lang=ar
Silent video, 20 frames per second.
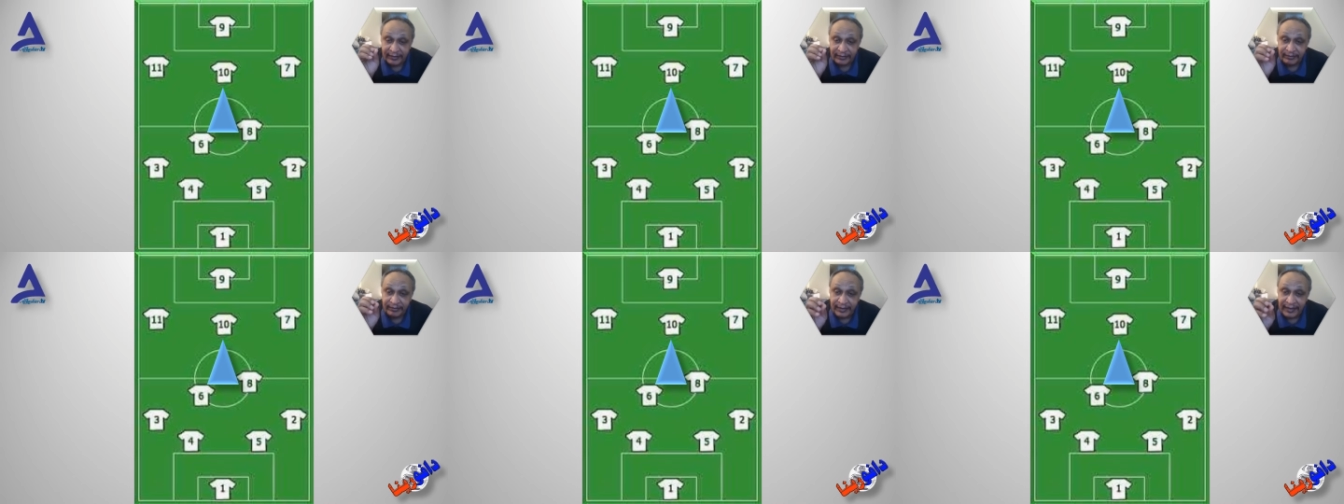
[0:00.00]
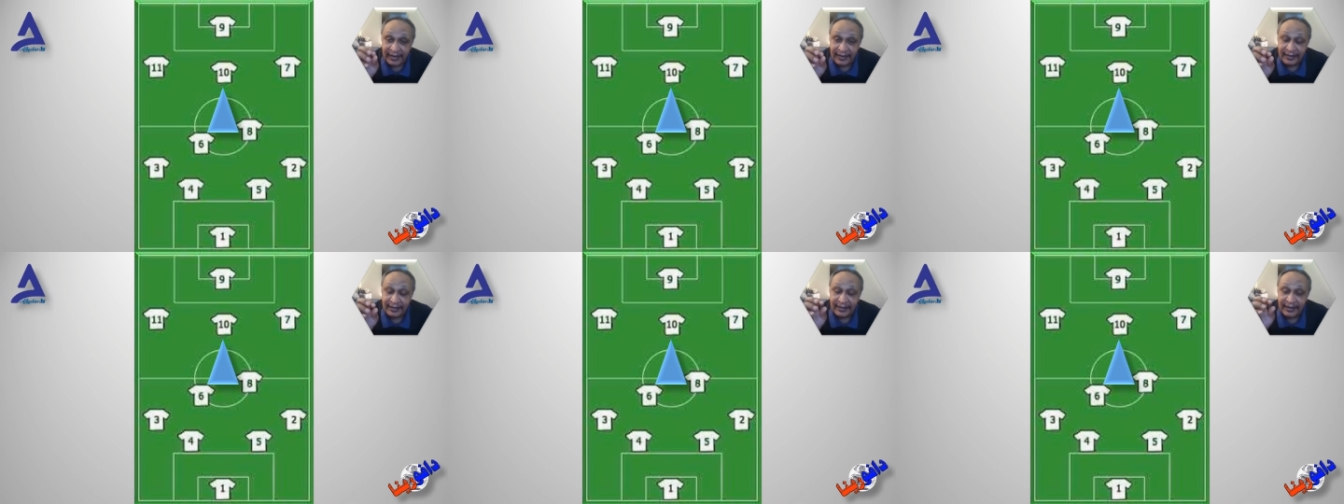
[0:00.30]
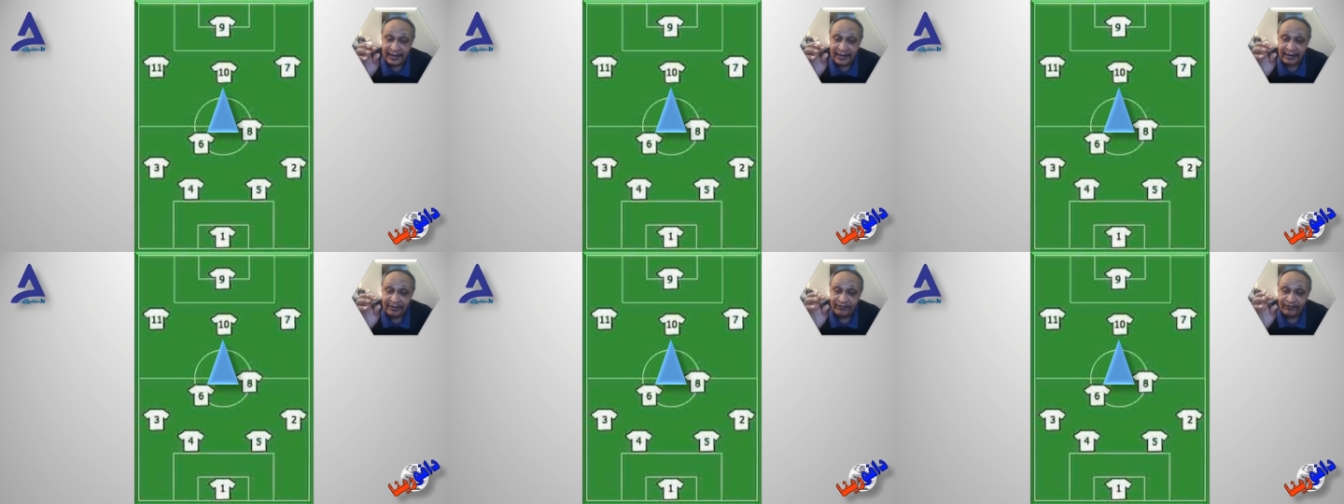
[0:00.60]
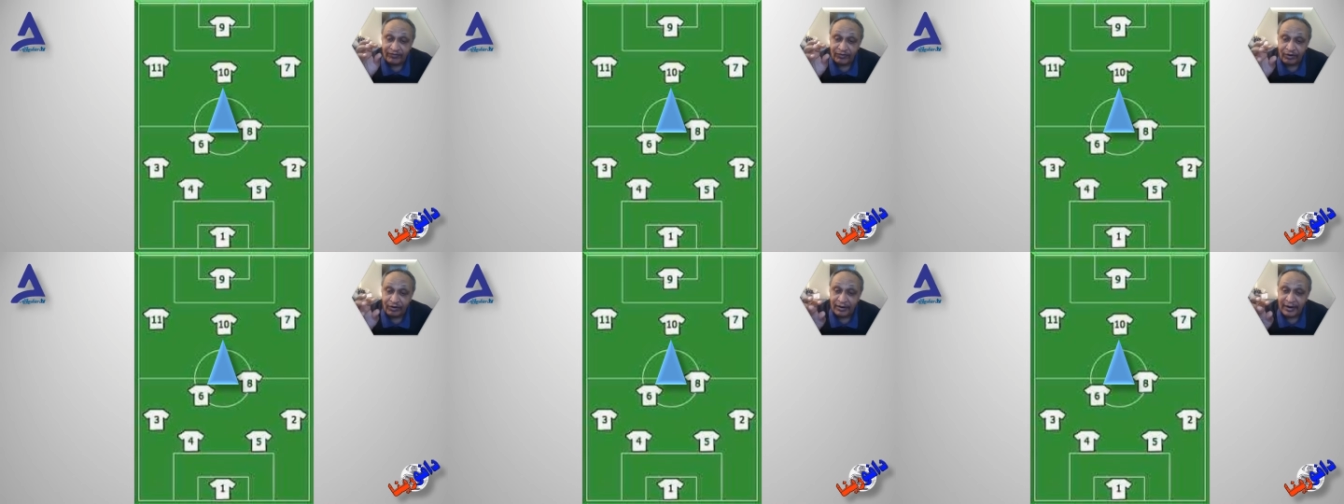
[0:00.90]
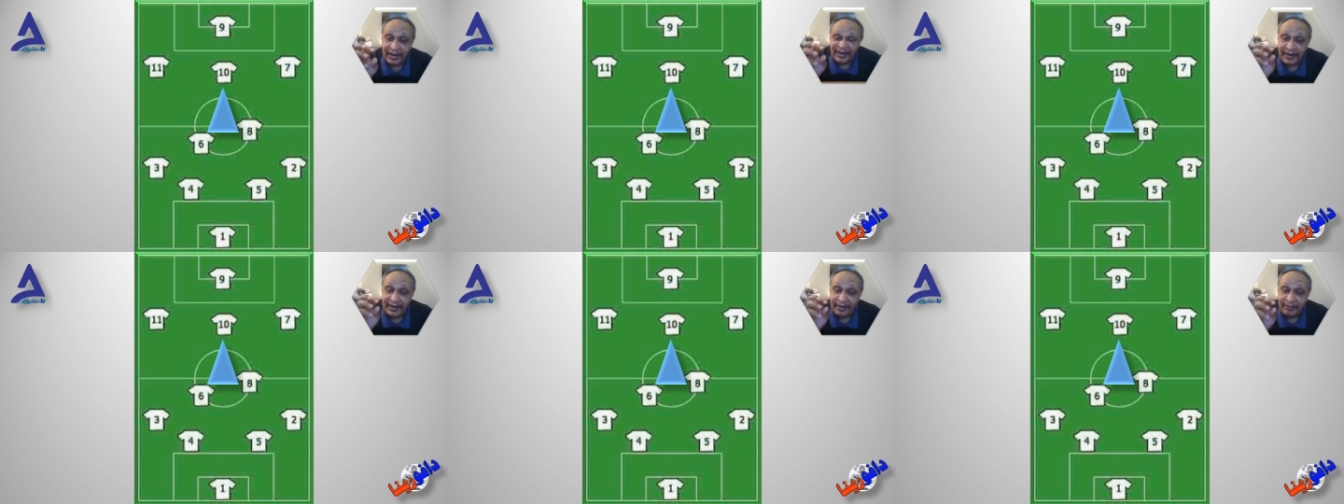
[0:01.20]
بأن
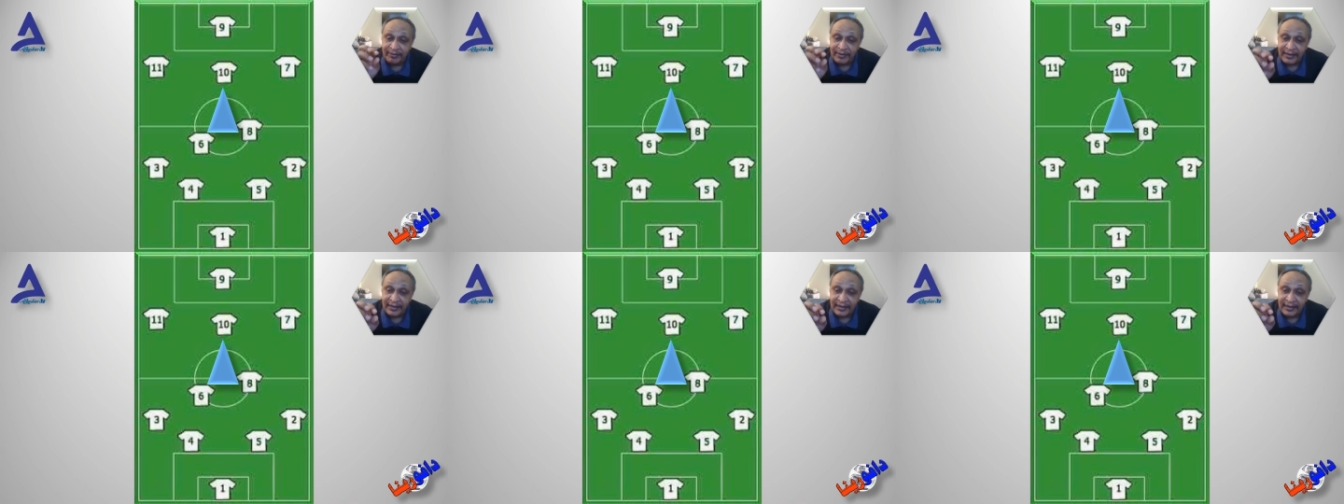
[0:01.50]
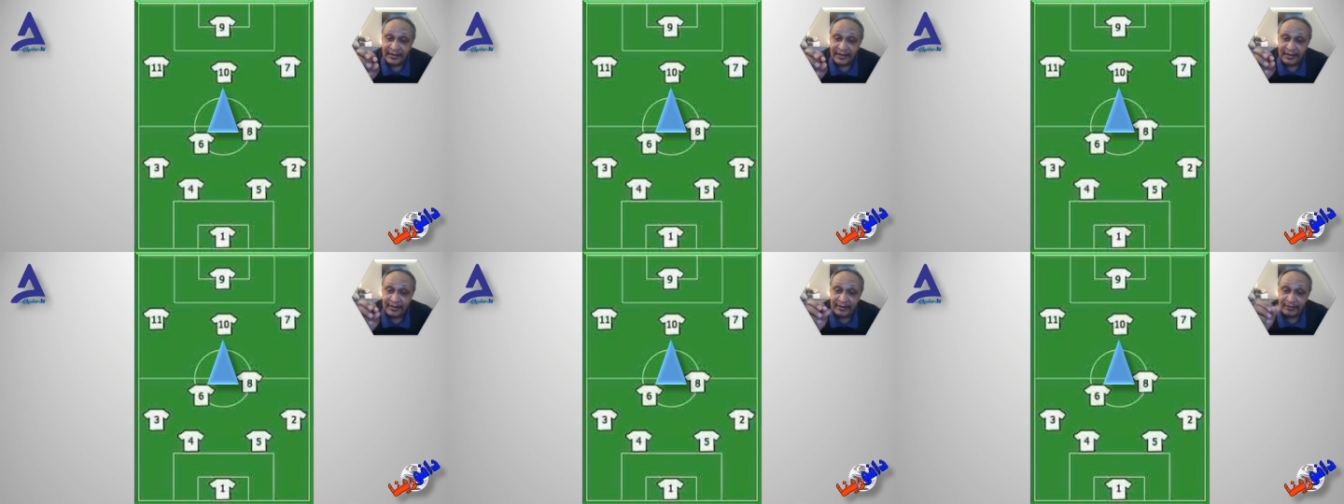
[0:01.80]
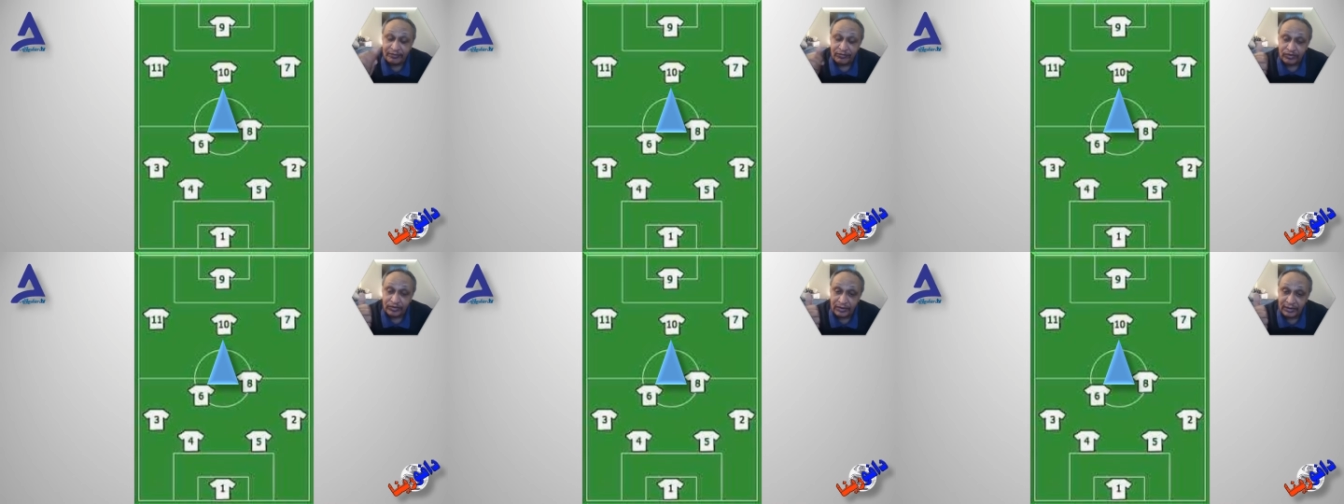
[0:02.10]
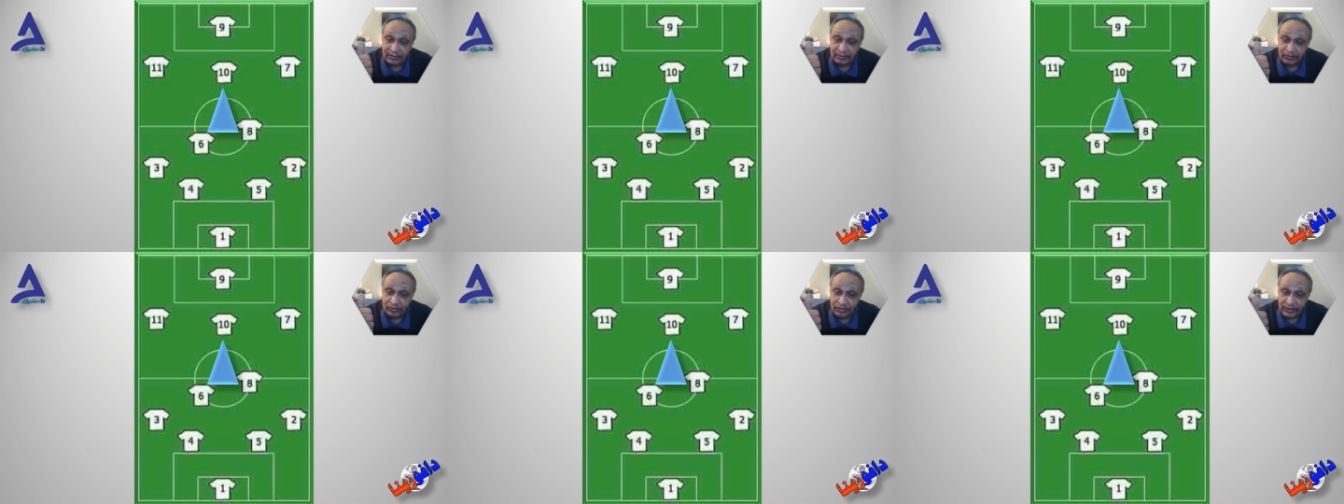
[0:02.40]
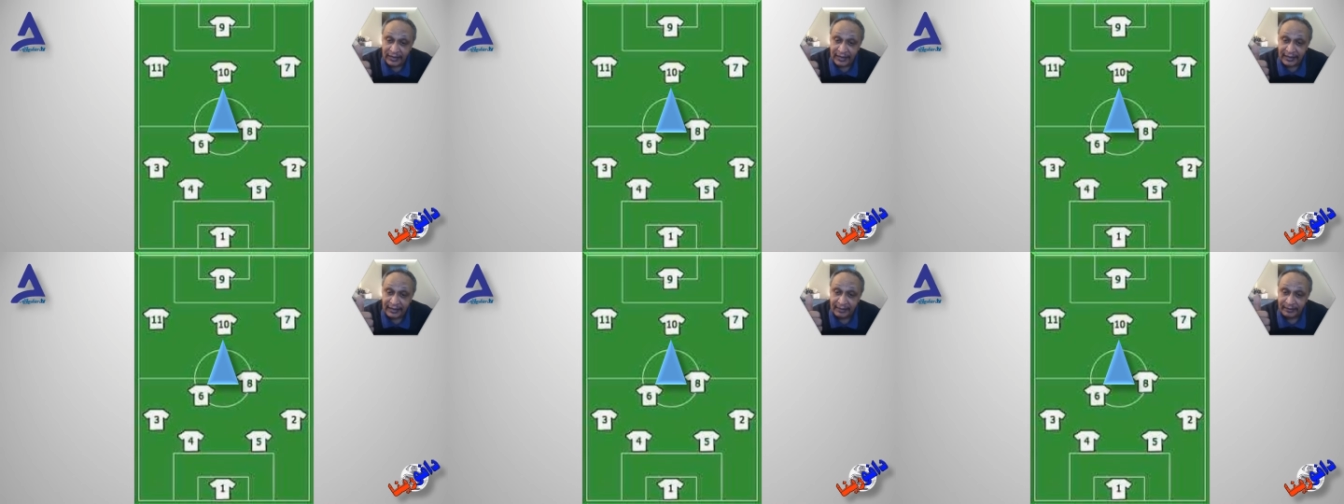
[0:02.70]
فلوران أبنجي
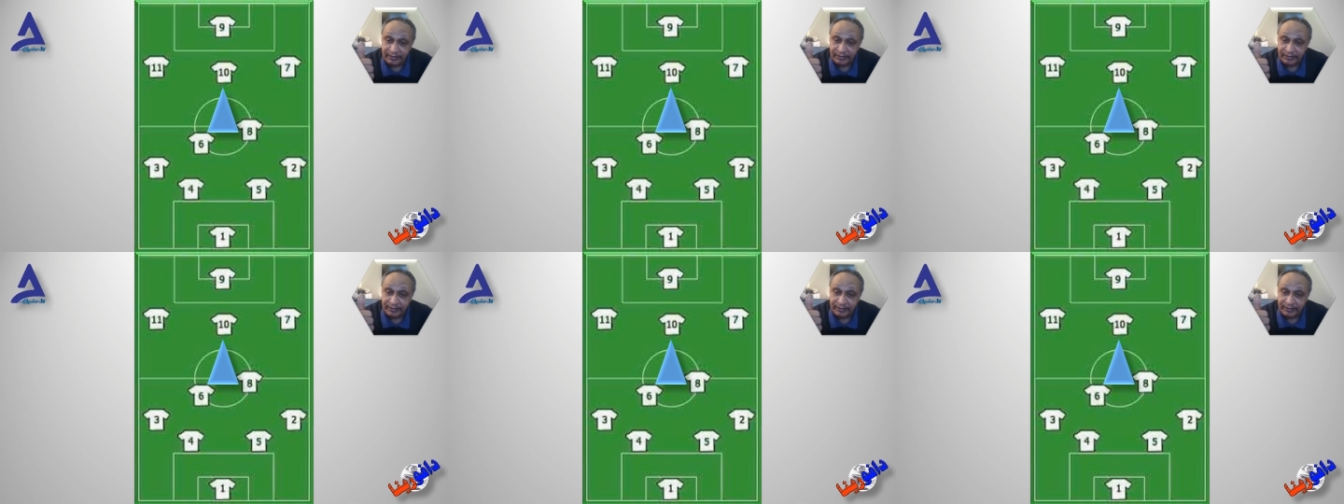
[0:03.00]
مدرب